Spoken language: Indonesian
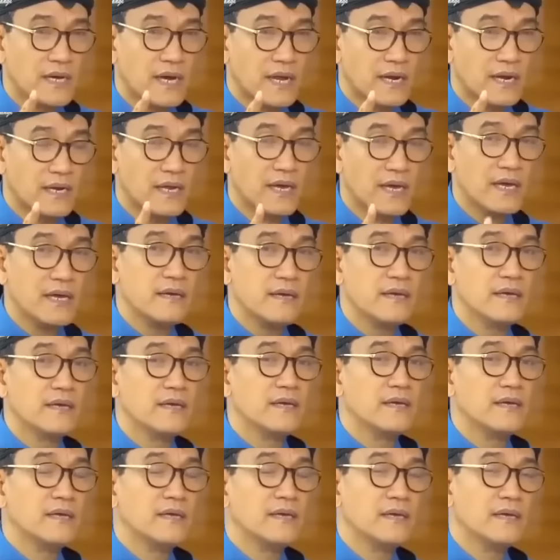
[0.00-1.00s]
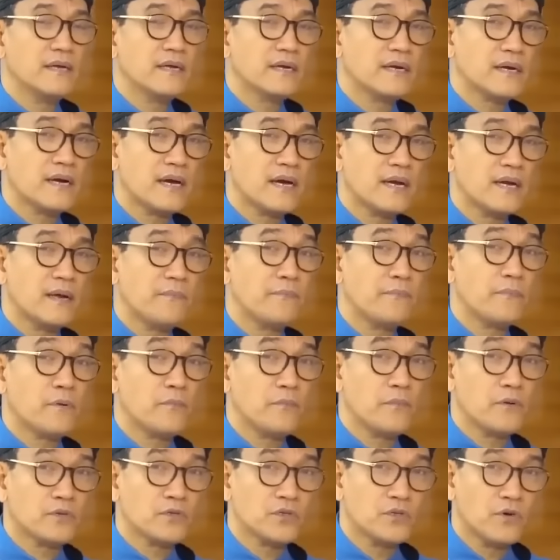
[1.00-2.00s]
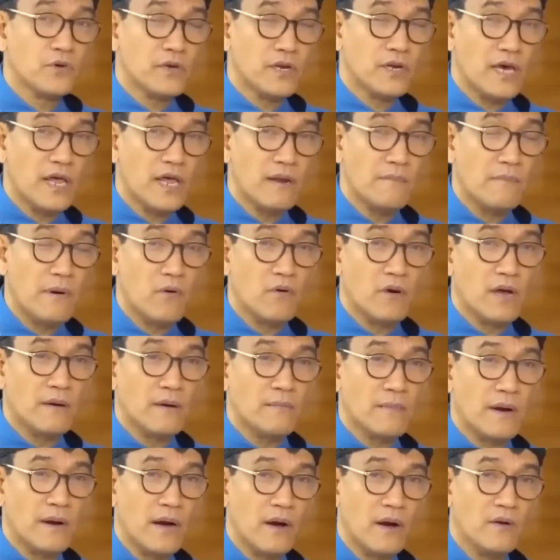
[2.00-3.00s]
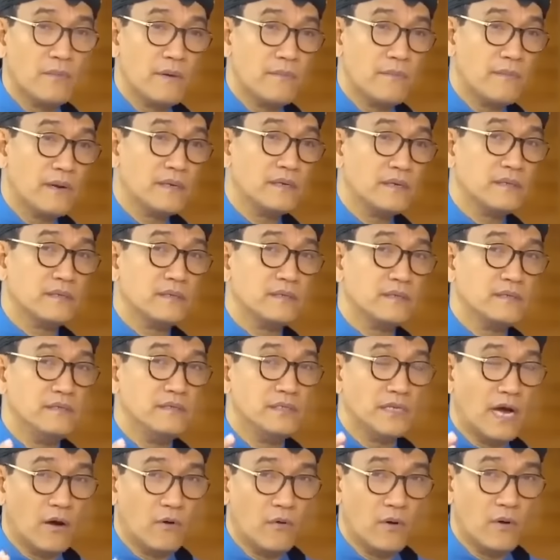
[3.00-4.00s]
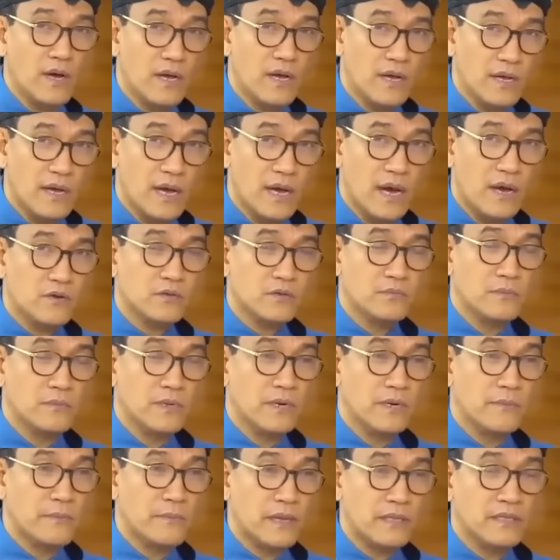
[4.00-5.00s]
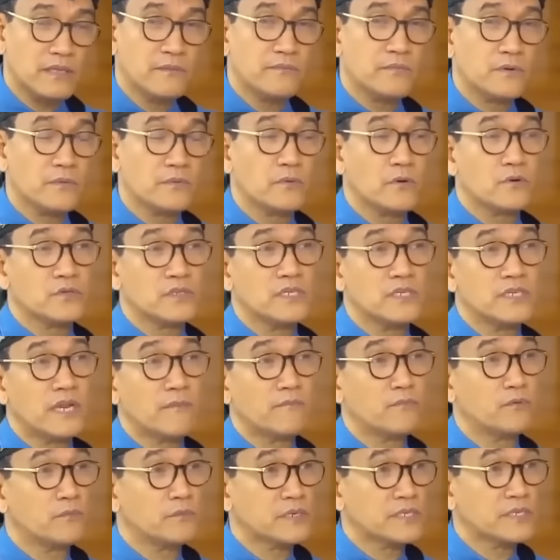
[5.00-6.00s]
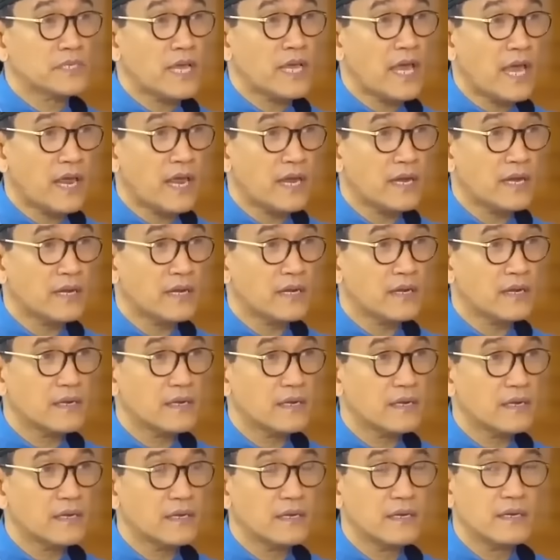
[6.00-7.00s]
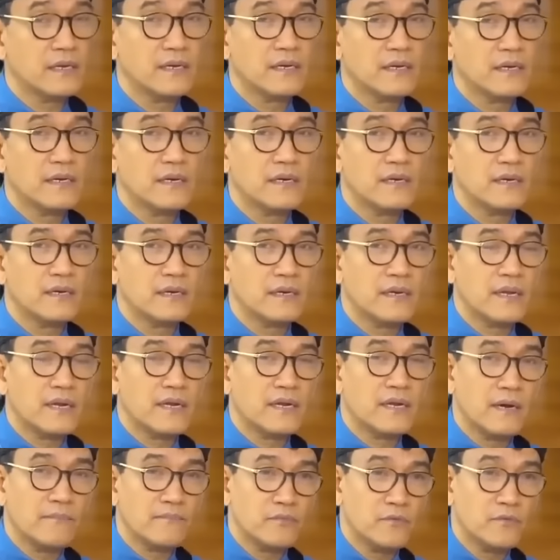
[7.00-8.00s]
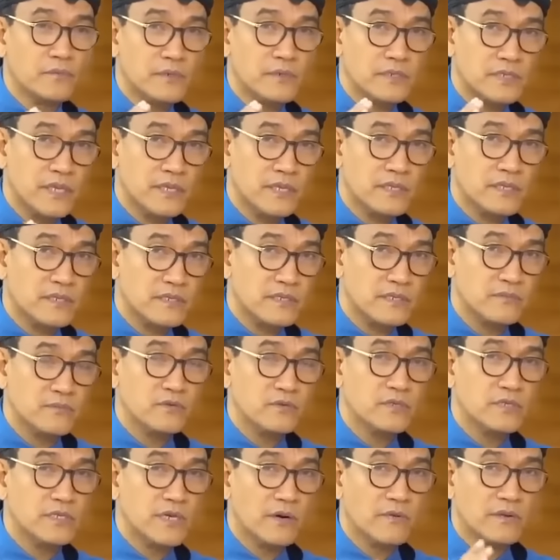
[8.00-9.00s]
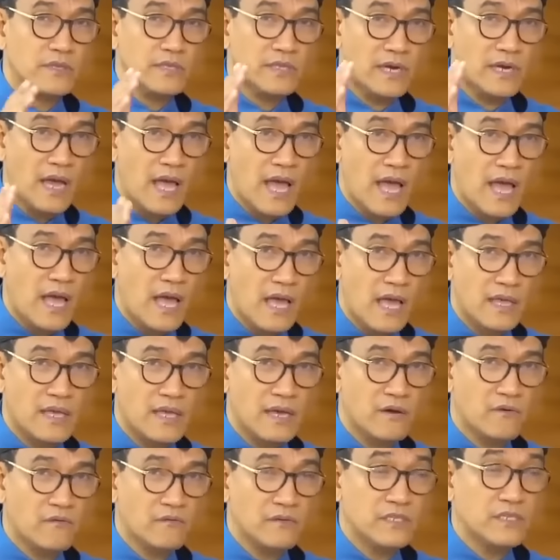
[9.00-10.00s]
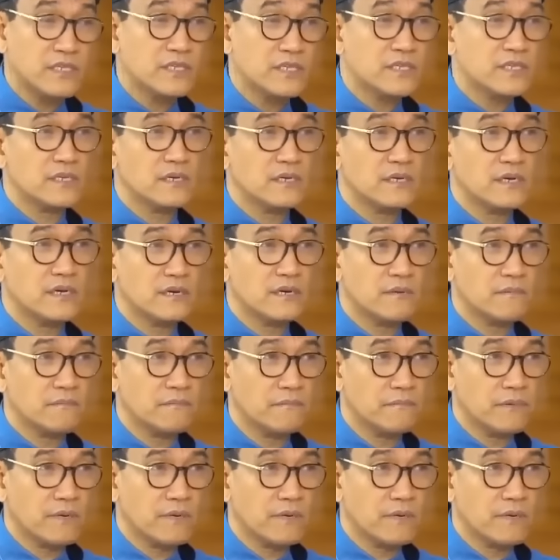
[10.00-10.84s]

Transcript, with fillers: Karena karena proporsional mau nggak mau memang Jawa harus menempati proporsi 60 persen. Ya, memang besar. Memang Dari 60 persen tersebut Jawa Tengah yang which is uh,